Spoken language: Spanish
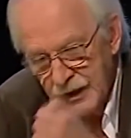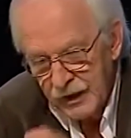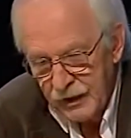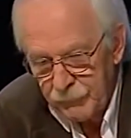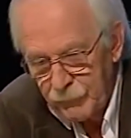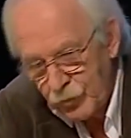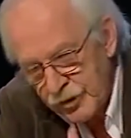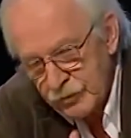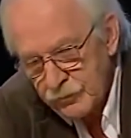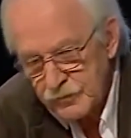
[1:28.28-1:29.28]
ah,
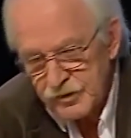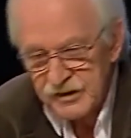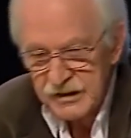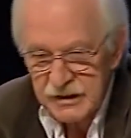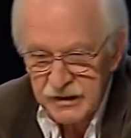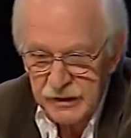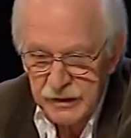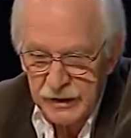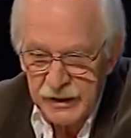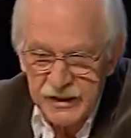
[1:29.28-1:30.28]
bueno,
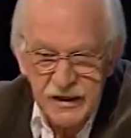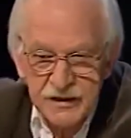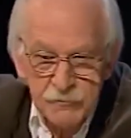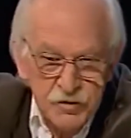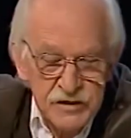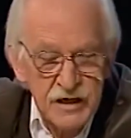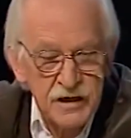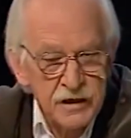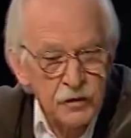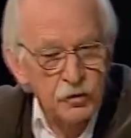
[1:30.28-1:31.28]
si le quitamos
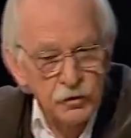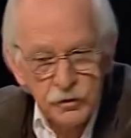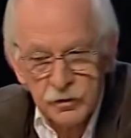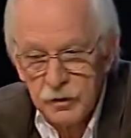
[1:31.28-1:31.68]
al rico